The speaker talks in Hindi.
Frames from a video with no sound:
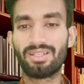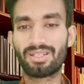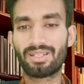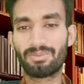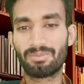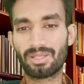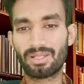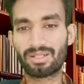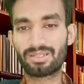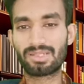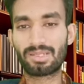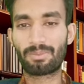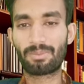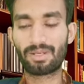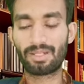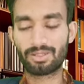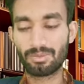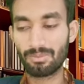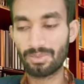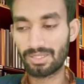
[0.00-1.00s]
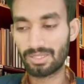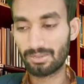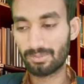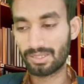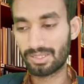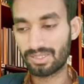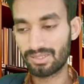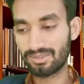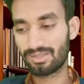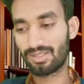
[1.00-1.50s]
लेकिन मेरा सपना तो
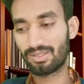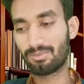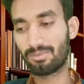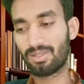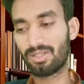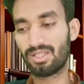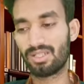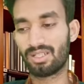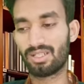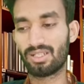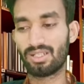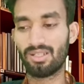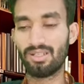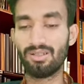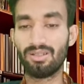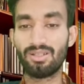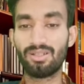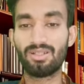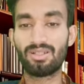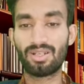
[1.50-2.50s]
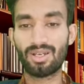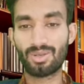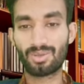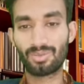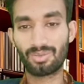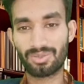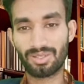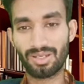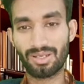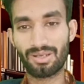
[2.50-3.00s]
मैथमेटिशियन बनने का है
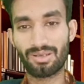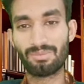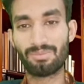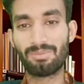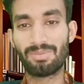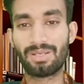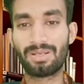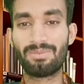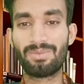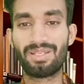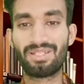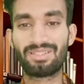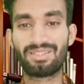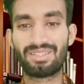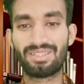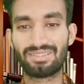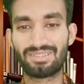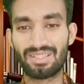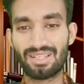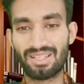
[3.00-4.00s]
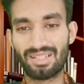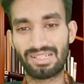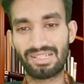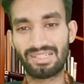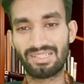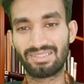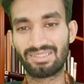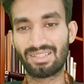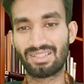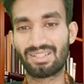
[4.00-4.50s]
करूँ क्या मेरे मैथ के सारे
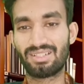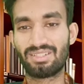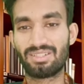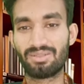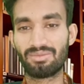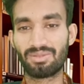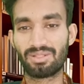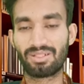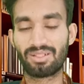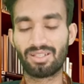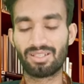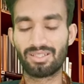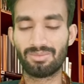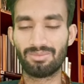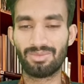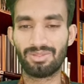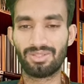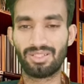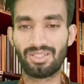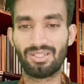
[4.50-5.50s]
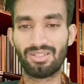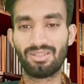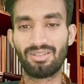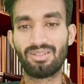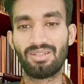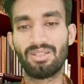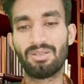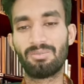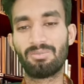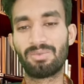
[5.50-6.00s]
के सारा जीवन खत्म हो जाएगा
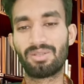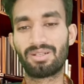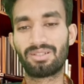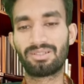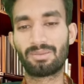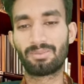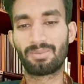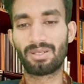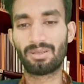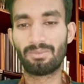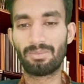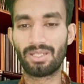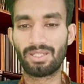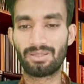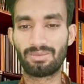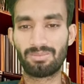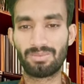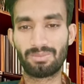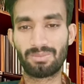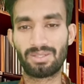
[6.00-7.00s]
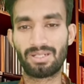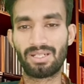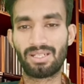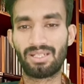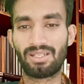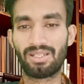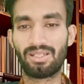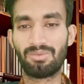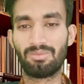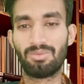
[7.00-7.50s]
मेरा सपना मैथ में
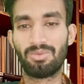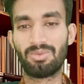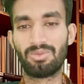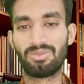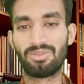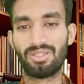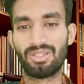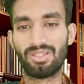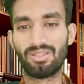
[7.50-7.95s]
पढ़ने का है बहुत